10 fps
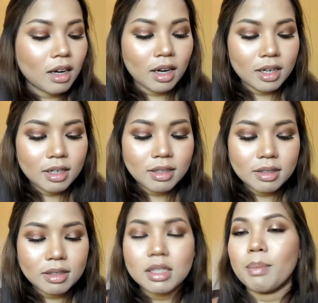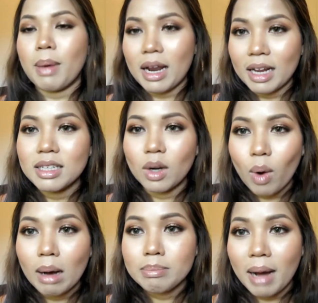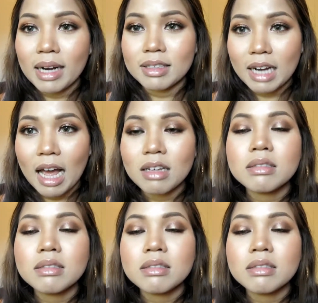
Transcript: อันนี้คือสัมผัสได้ถึงความมันนะ